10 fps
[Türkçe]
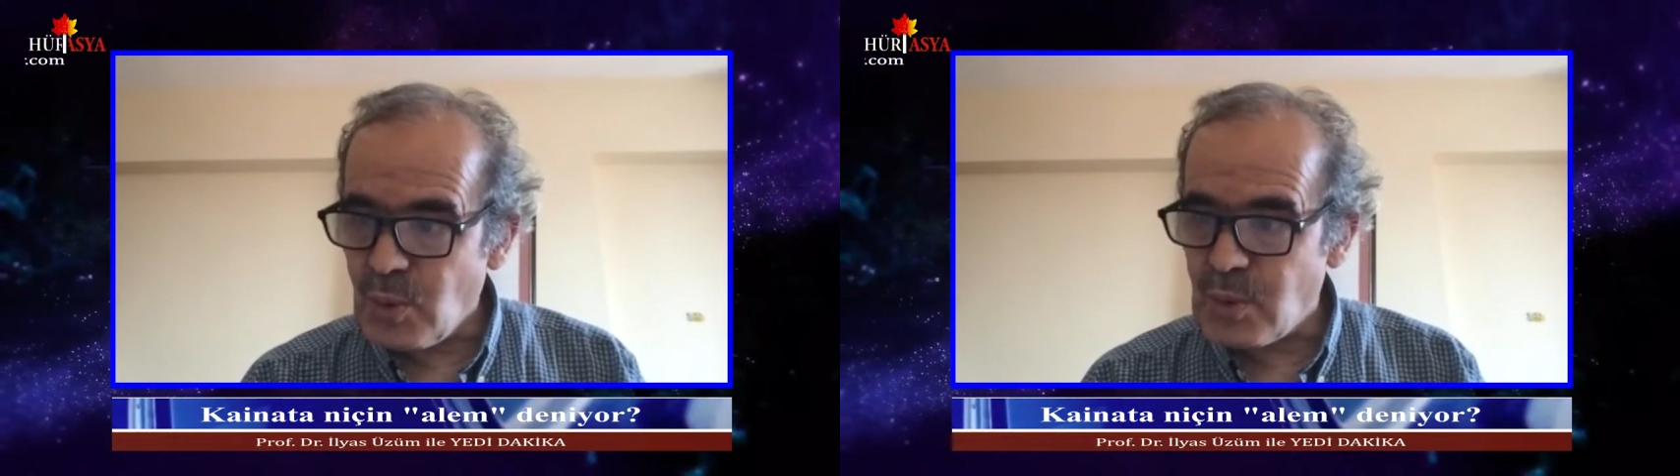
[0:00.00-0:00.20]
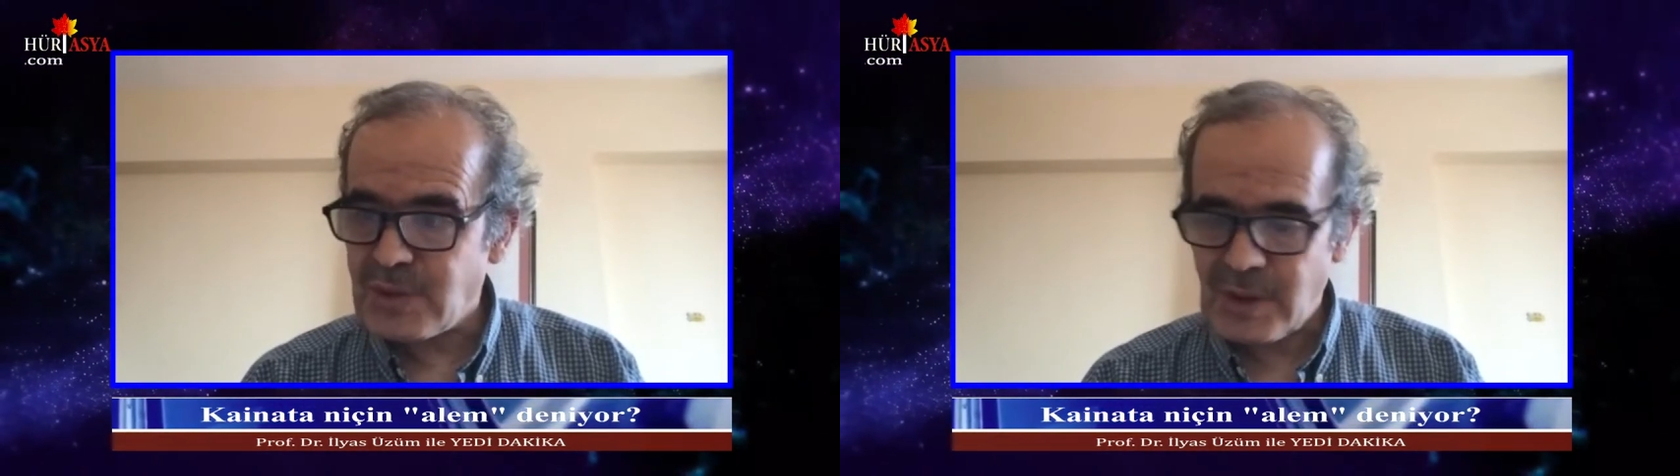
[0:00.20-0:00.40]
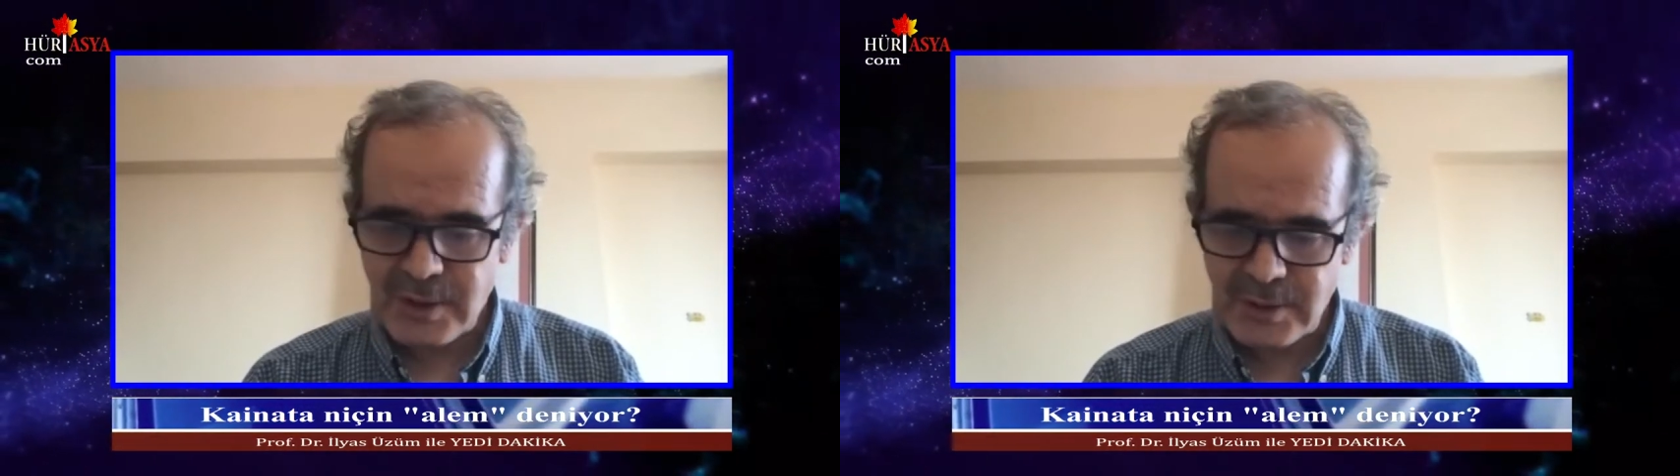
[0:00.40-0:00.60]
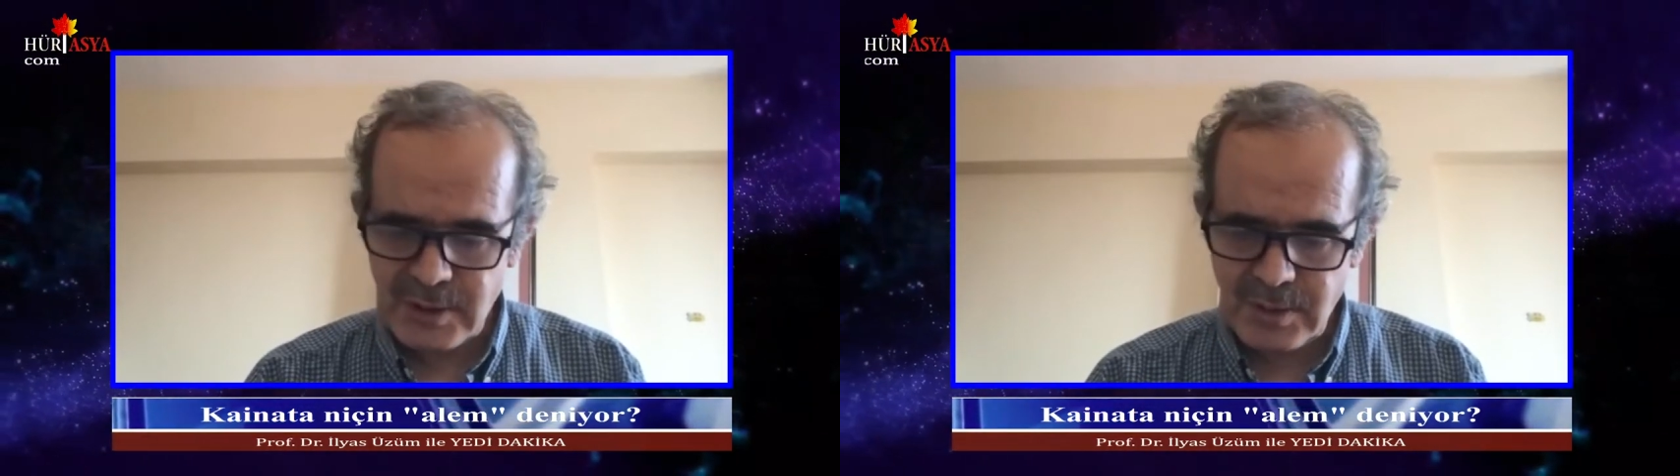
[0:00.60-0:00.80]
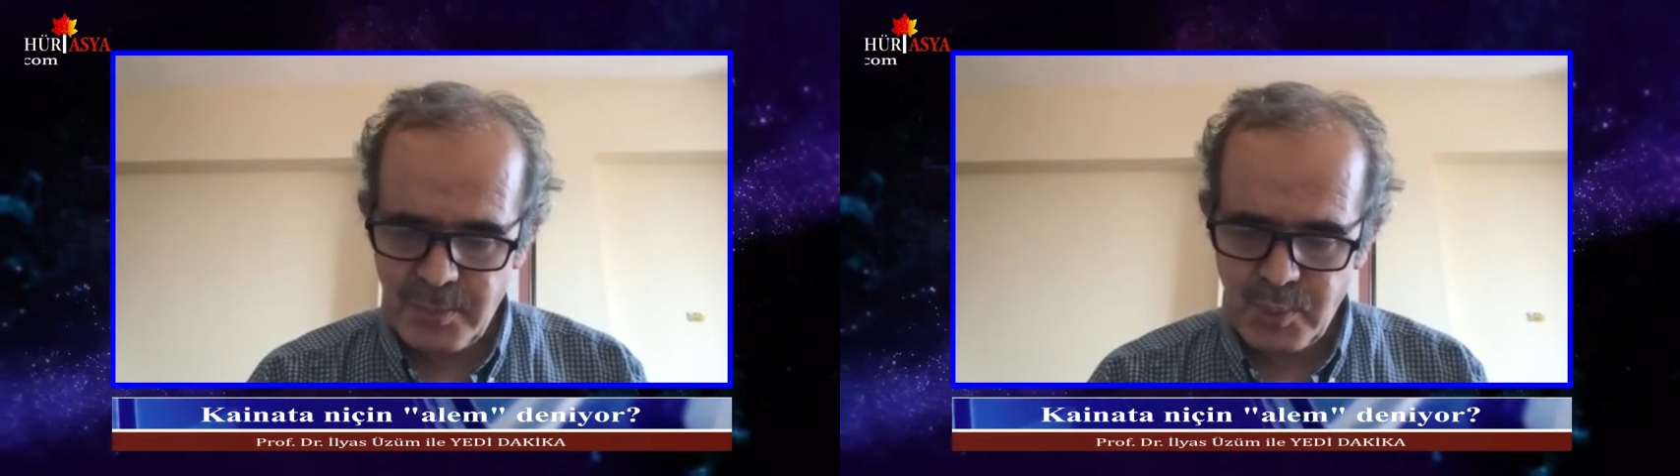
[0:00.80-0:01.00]
ona
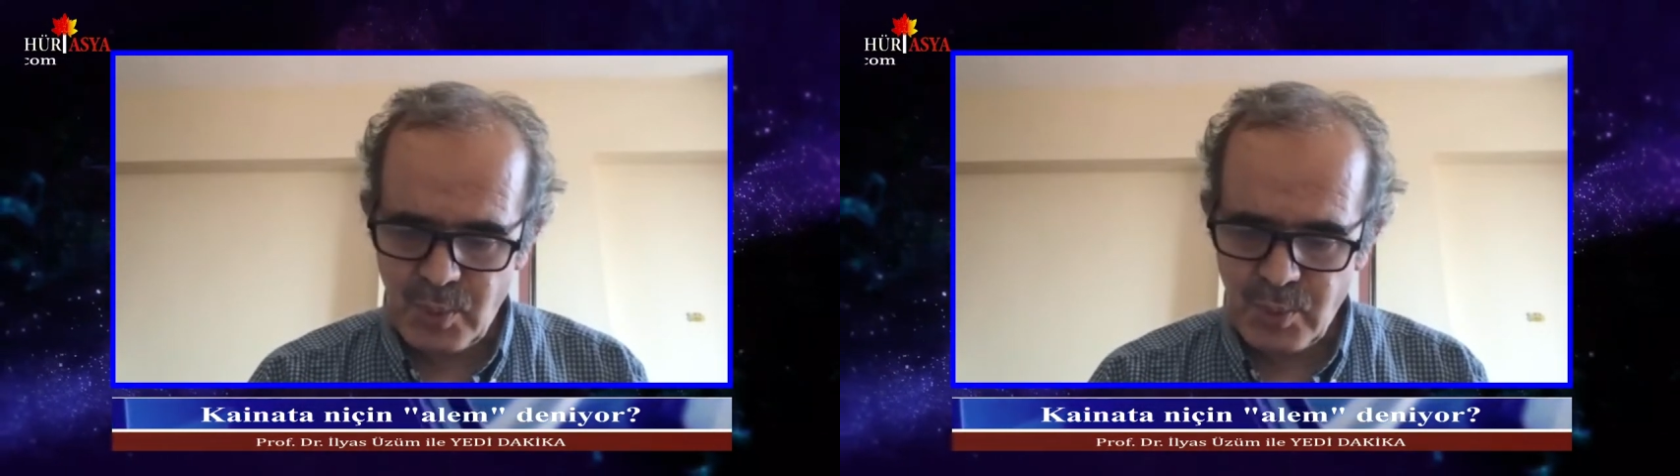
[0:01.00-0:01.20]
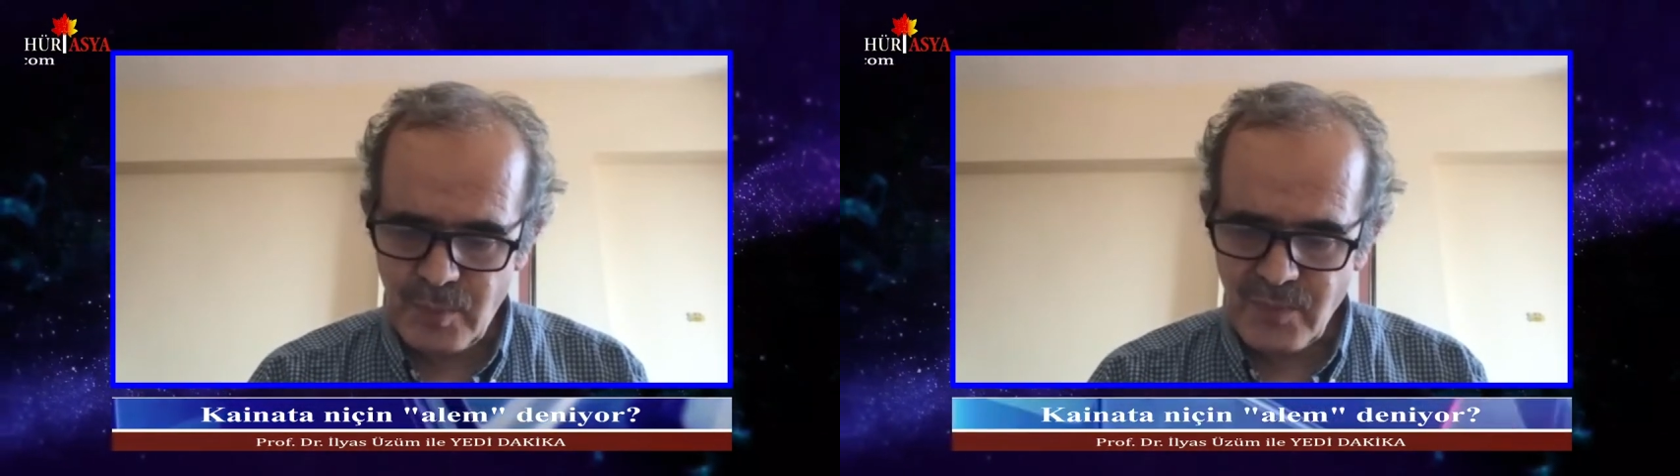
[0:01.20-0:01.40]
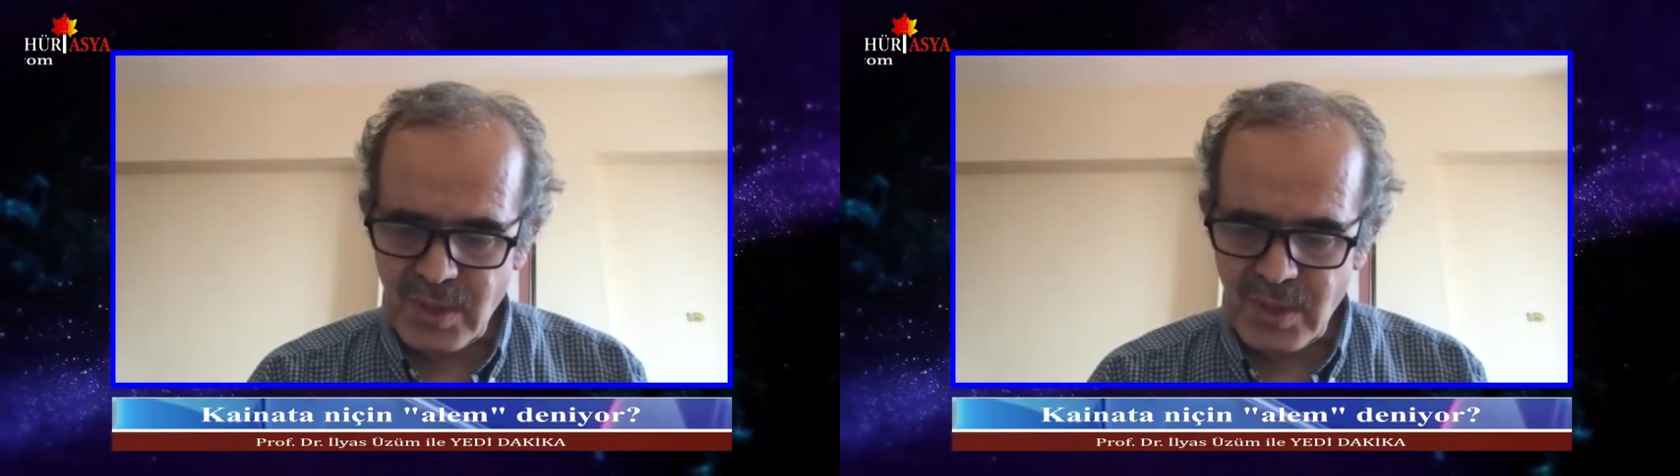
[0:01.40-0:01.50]
tanıklık yapıyor